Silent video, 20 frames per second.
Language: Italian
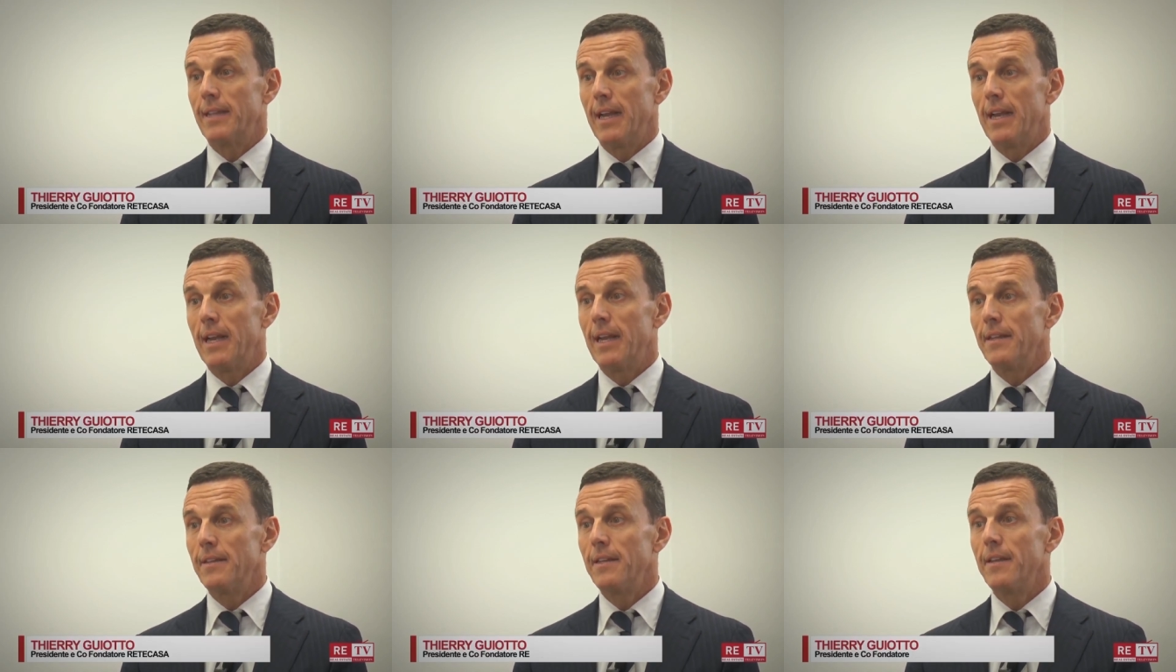
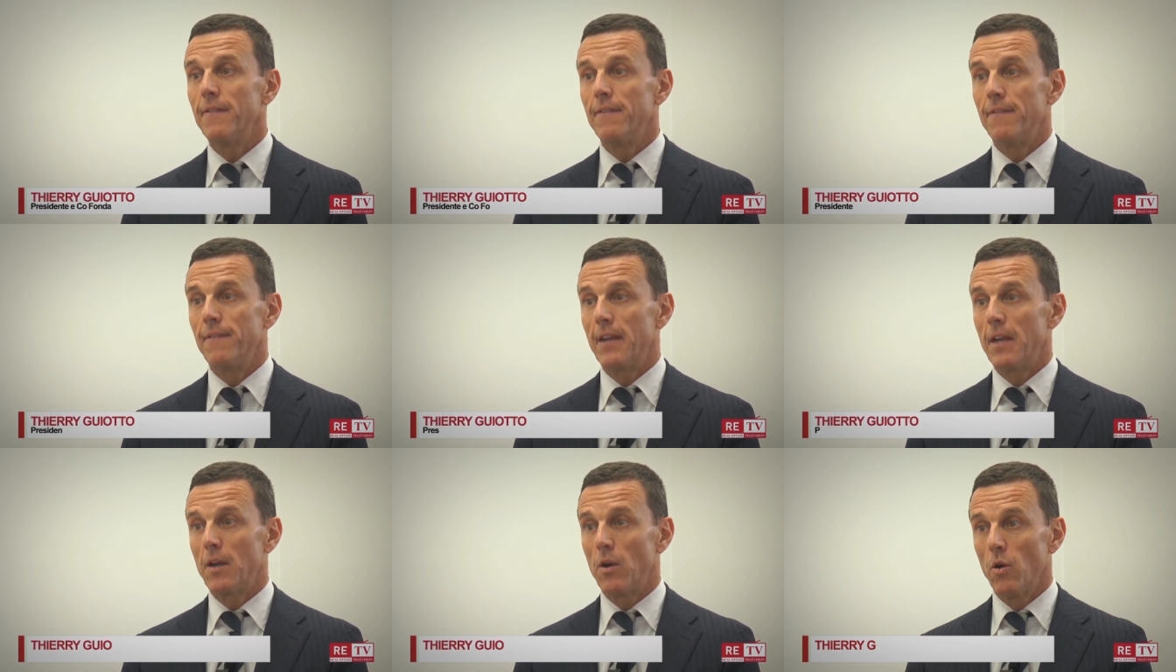delle
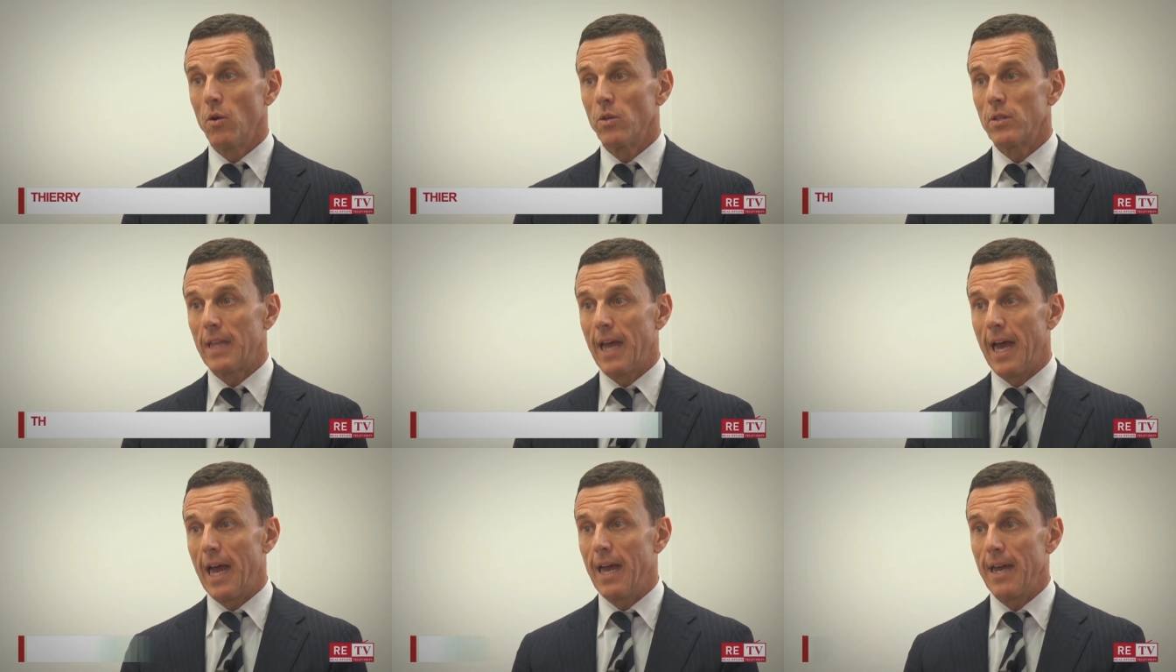
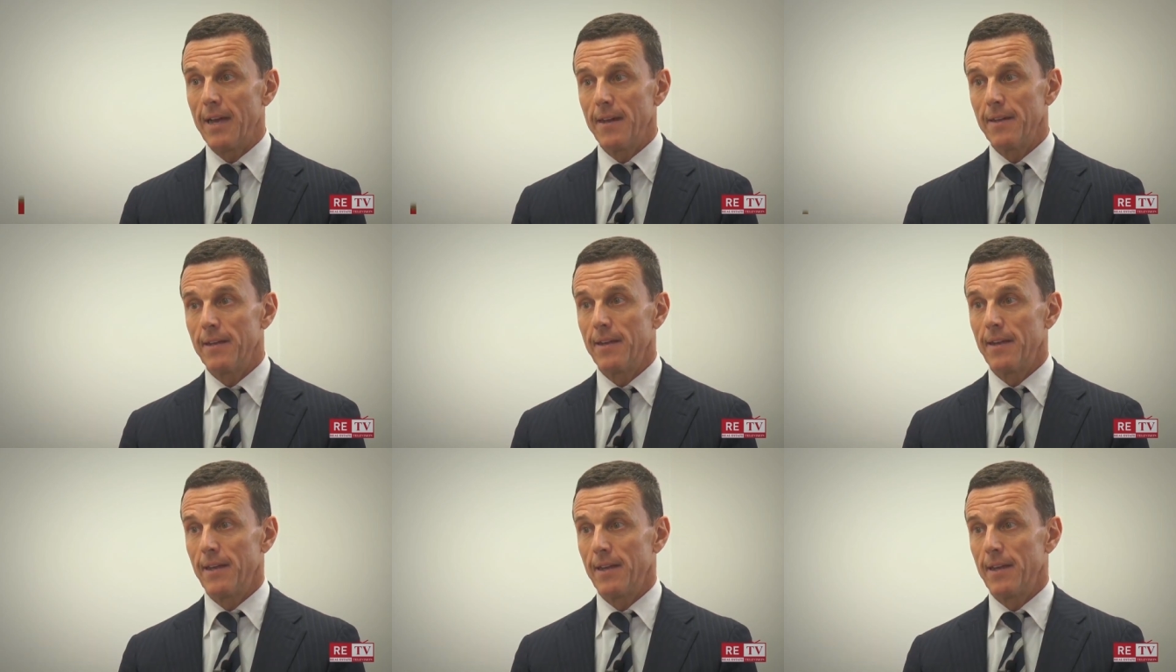
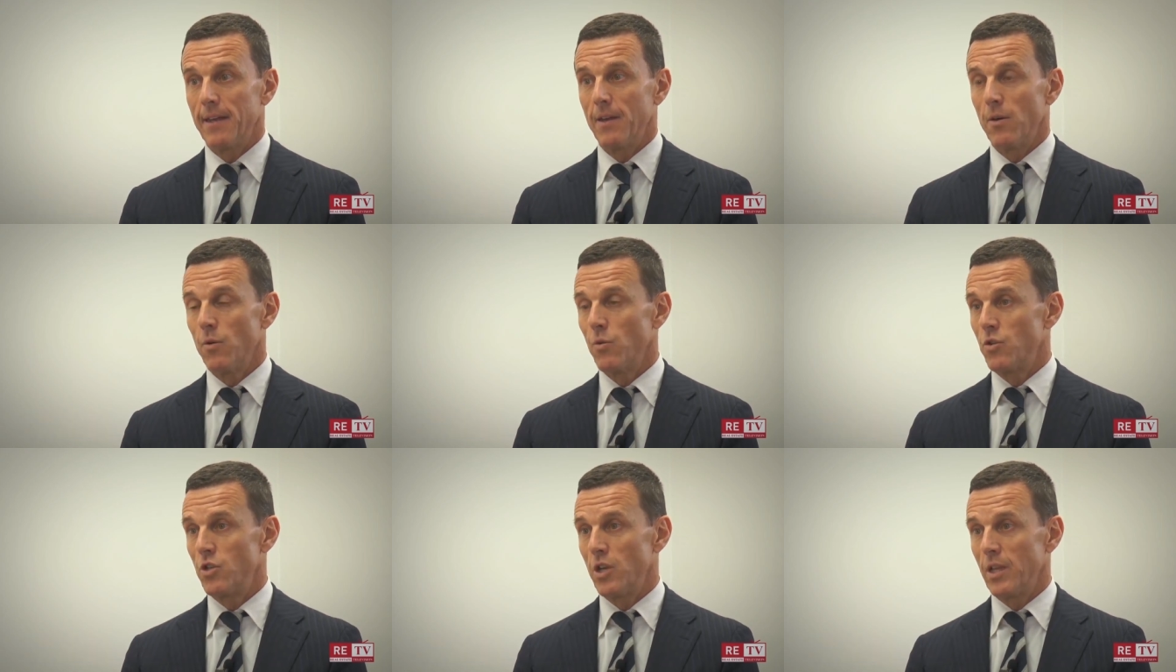difficoltà eh,
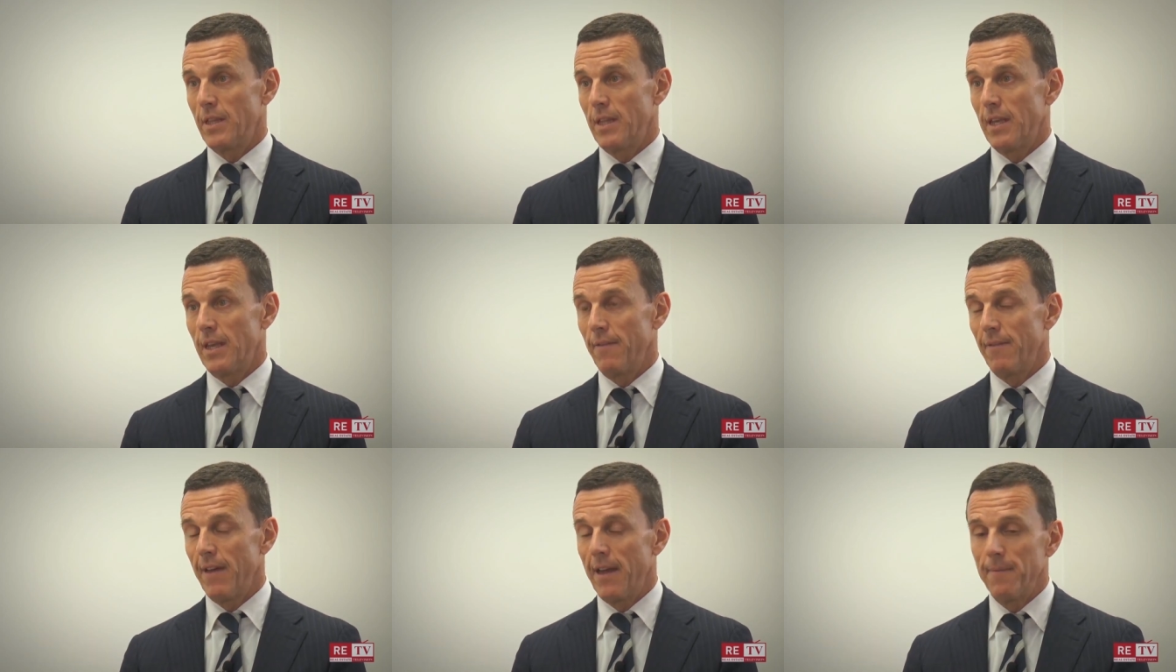
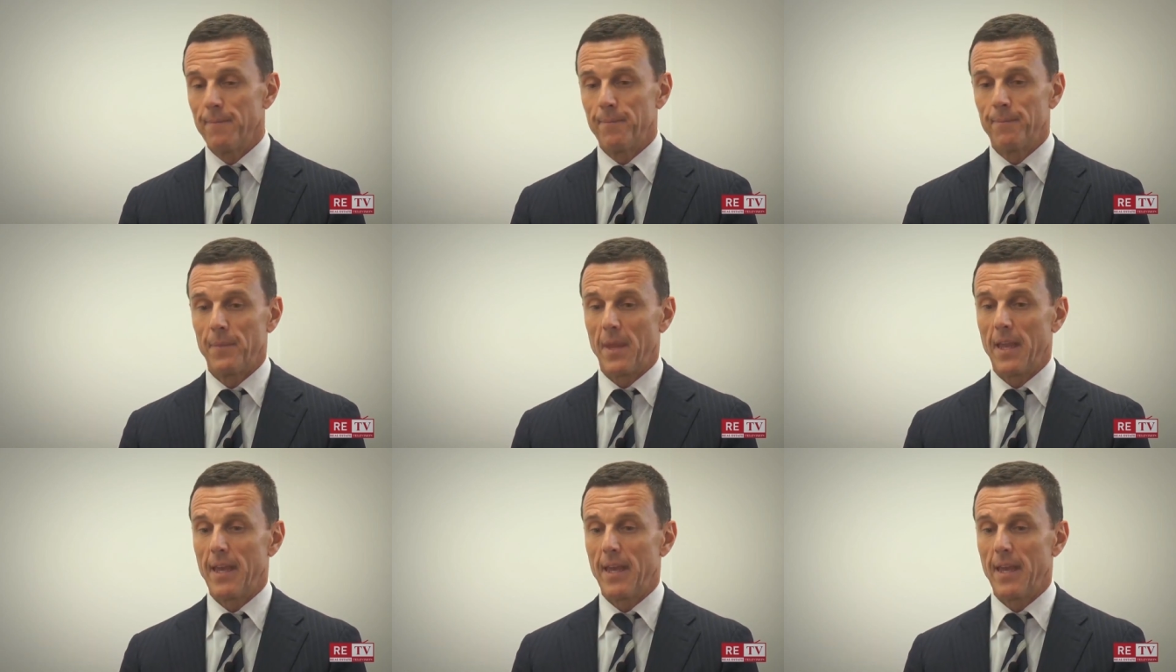oggettive.